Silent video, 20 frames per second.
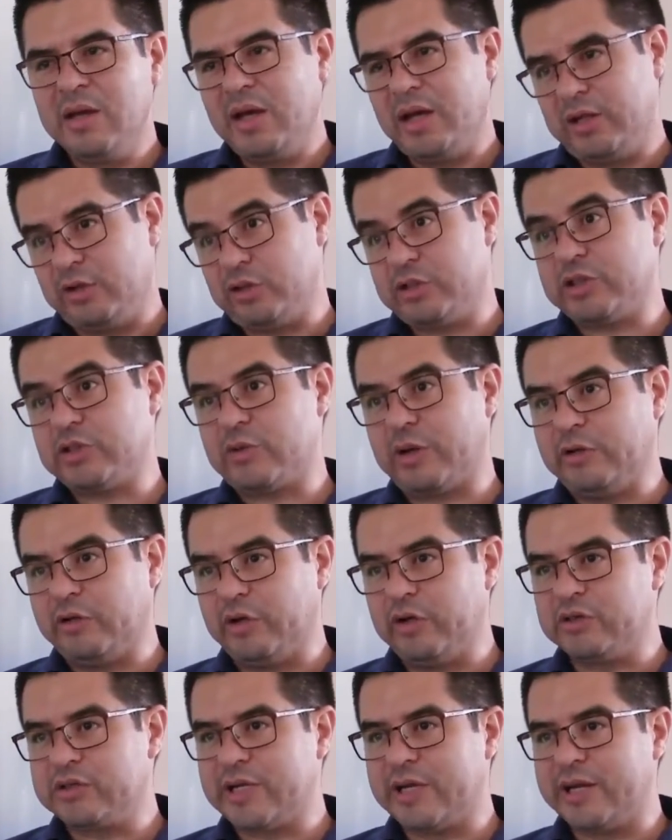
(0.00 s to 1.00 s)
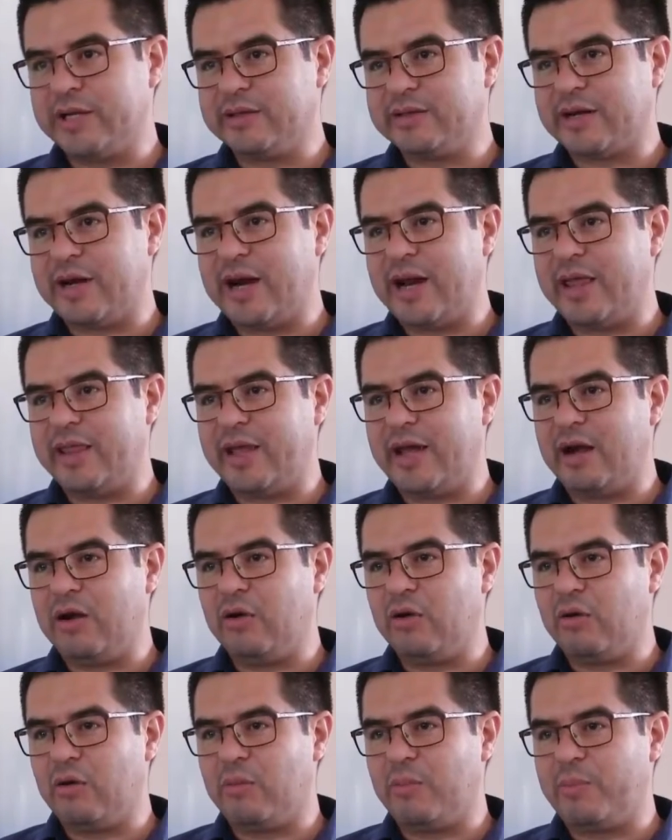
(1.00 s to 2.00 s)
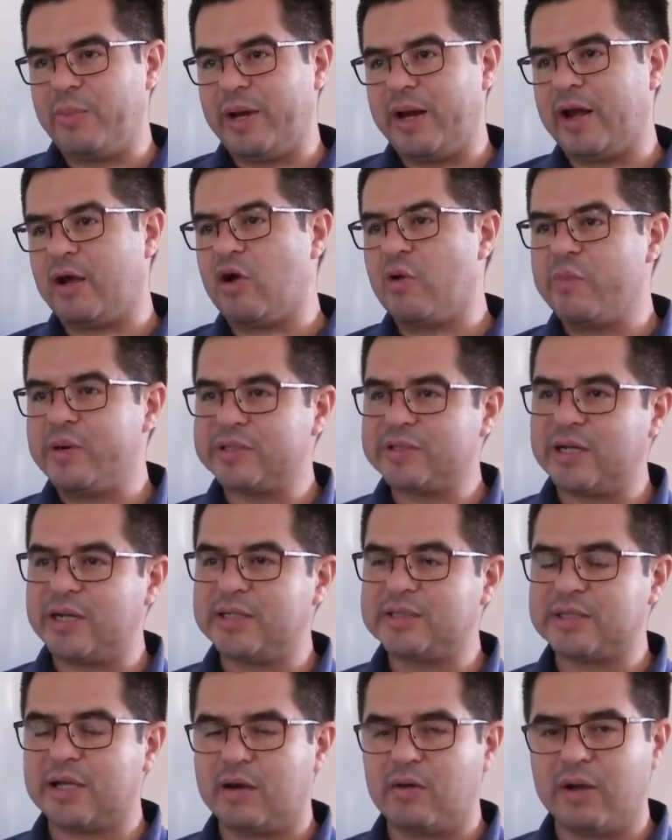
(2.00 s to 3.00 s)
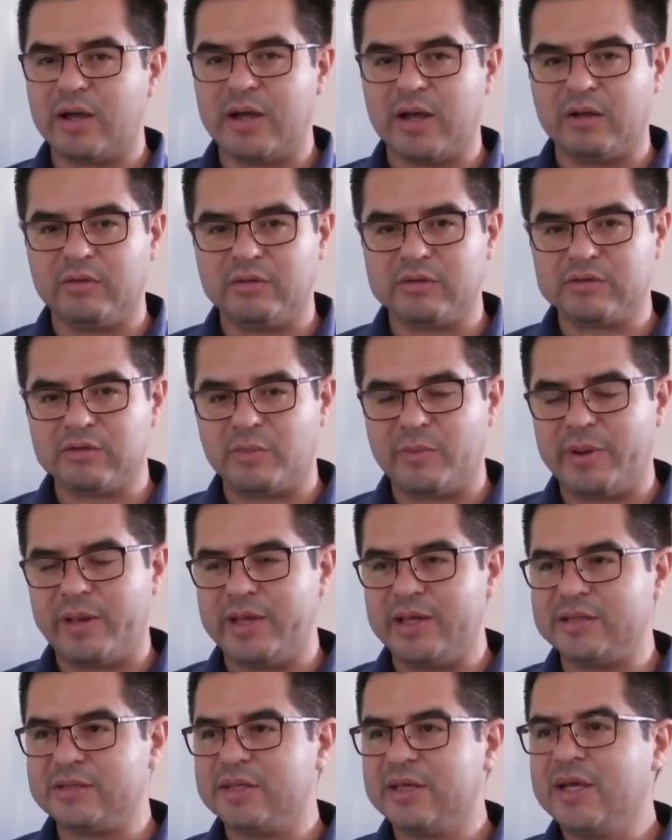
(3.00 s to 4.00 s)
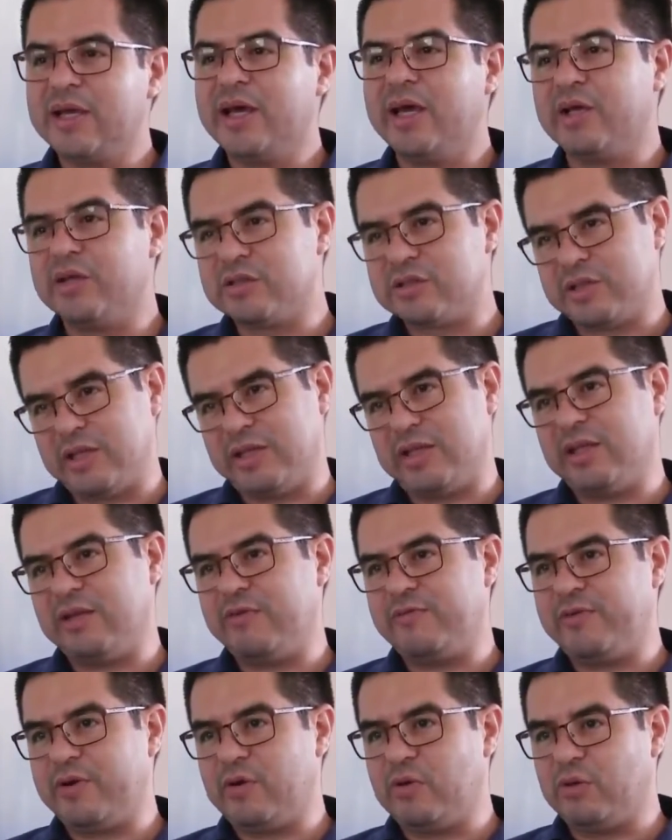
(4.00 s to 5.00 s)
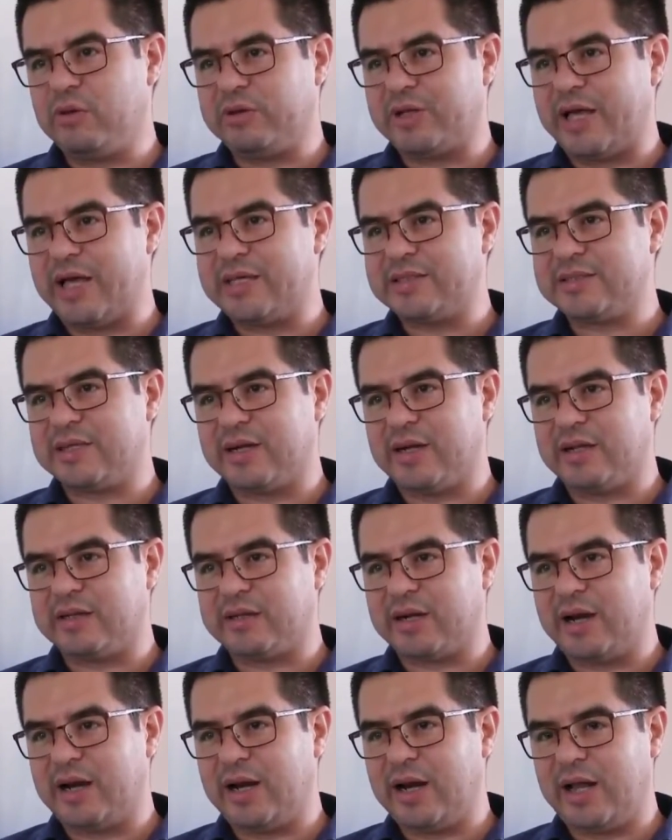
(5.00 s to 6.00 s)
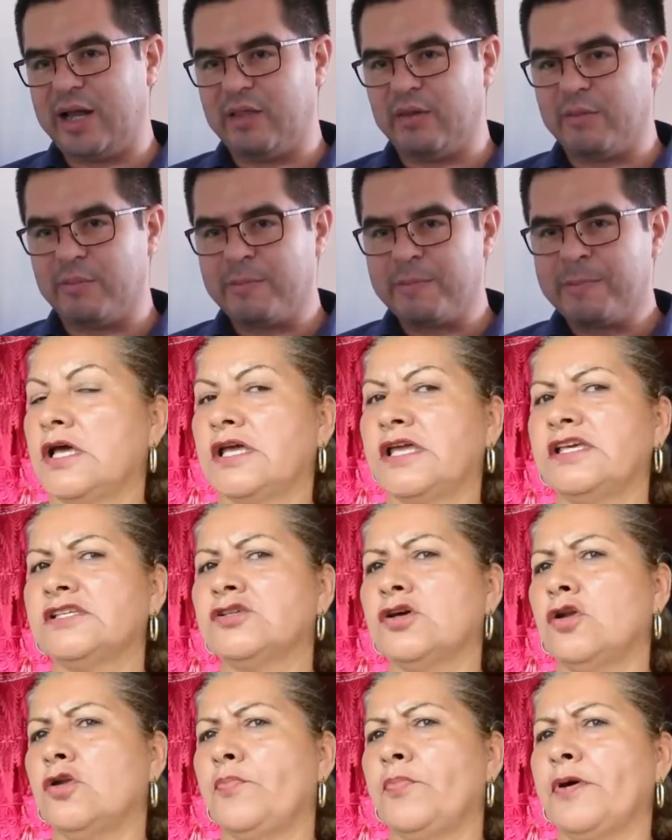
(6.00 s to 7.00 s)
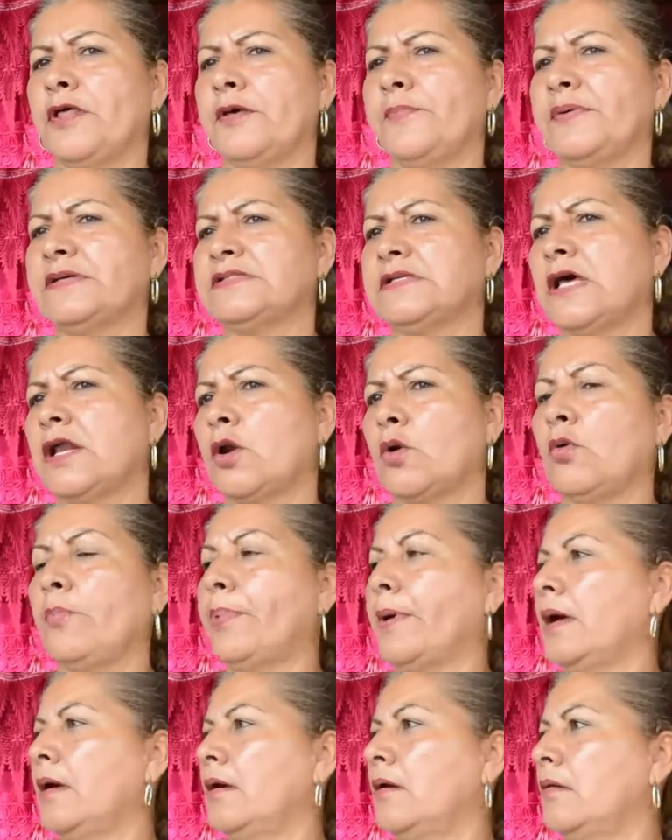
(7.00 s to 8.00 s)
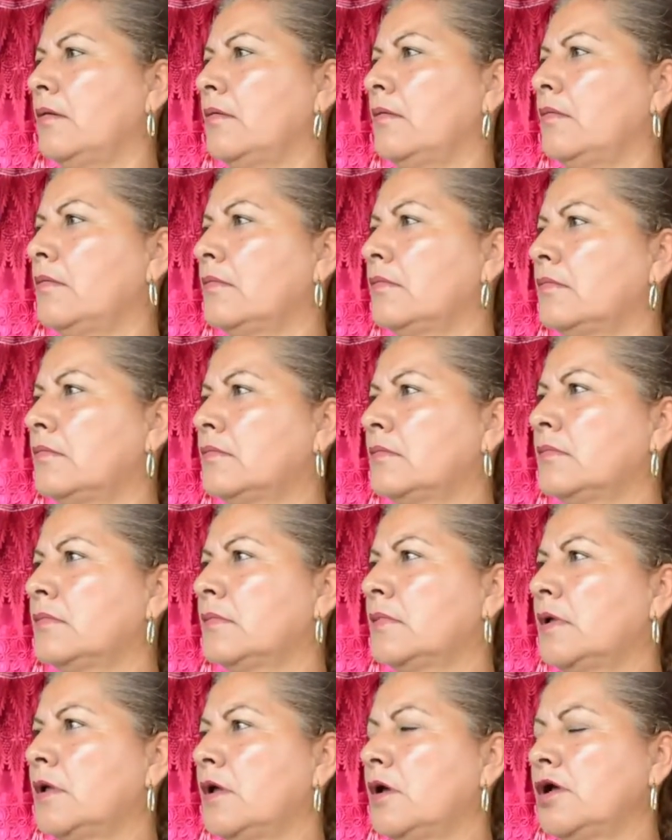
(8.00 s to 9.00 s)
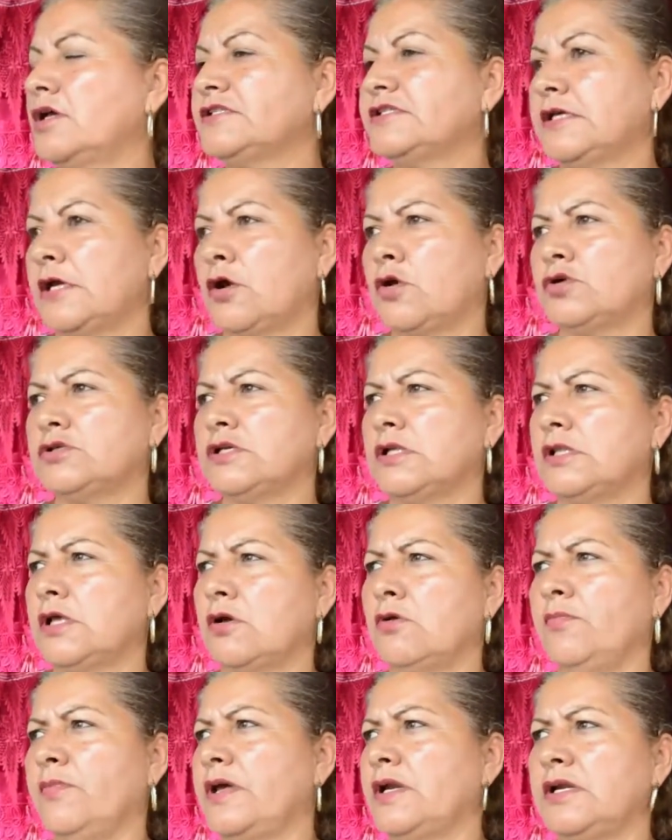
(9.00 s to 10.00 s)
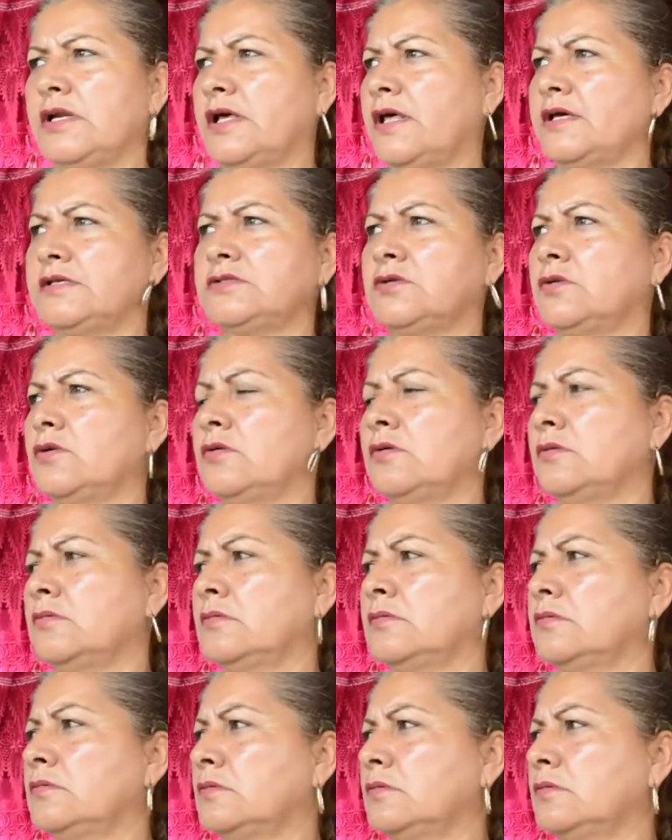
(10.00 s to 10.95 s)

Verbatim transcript: Entonces cuando ellos quieren trasladarlo para comercializarlo acá en nuestro país, ellos tienen dificultades en el traslado. Si aquí solo puede pasar ropa, este, cosas de comer y nada eso no,